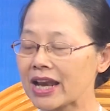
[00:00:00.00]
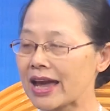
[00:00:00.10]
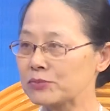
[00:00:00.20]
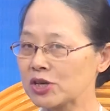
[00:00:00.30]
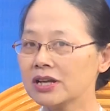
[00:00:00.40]
và
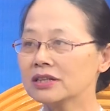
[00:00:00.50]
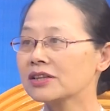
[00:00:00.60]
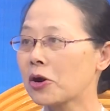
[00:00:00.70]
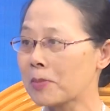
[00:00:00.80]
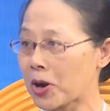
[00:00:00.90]
làm cho Liên
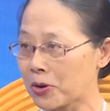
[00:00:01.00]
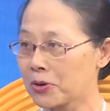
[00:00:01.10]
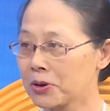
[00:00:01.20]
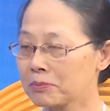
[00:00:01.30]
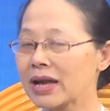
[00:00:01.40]
tò mò
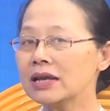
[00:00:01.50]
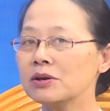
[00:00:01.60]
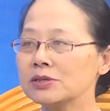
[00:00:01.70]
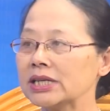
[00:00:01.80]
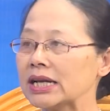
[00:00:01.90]
ban
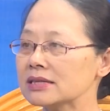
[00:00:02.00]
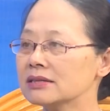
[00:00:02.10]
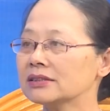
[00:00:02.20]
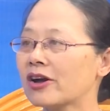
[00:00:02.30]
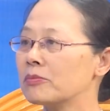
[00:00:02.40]
đầu chỉ là
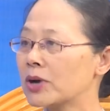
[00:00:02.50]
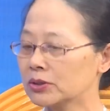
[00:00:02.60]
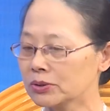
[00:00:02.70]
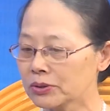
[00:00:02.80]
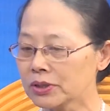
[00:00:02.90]
sự tò
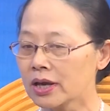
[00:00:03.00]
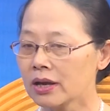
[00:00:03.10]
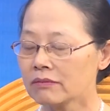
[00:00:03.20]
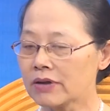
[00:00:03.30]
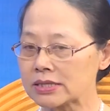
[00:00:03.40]
mò thôi
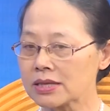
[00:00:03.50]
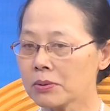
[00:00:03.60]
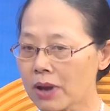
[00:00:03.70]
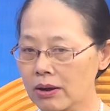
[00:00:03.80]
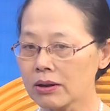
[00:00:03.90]
và
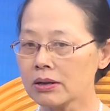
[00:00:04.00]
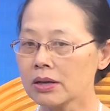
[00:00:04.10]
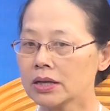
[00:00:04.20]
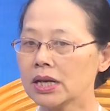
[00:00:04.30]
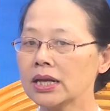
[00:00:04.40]
sau đó
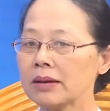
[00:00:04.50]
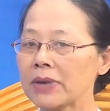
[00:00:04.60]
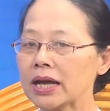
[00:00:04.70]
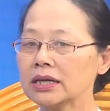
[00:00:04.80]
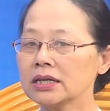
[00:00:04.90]
đến năm
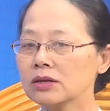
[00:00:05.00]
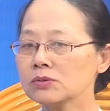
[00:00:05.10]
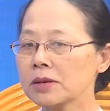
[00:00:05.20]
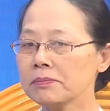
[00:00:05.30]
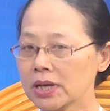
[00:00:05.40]

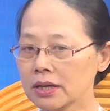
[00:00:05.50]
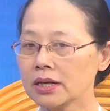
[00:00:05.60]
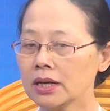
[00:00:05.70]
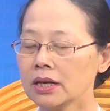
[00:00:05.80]
2010